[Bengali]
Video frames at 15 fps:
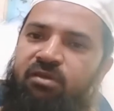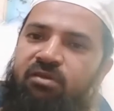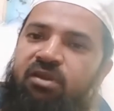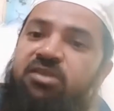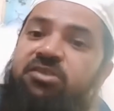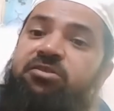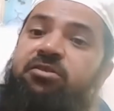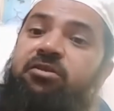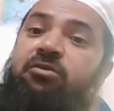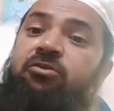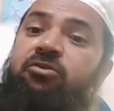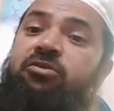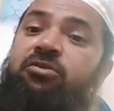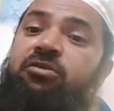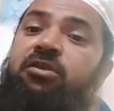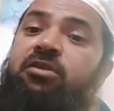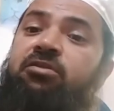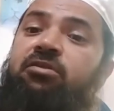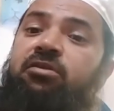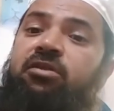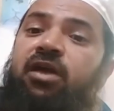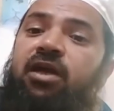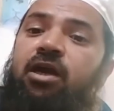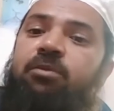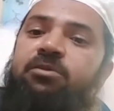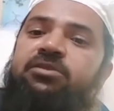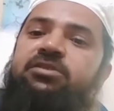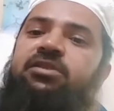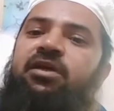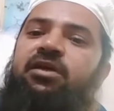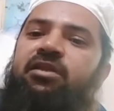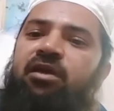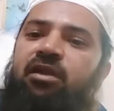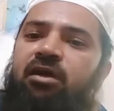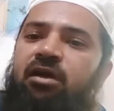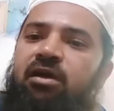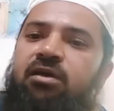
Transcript: রাষ্ট্রীয় কর্তৃত্ব থাকা অবস্থায় তারা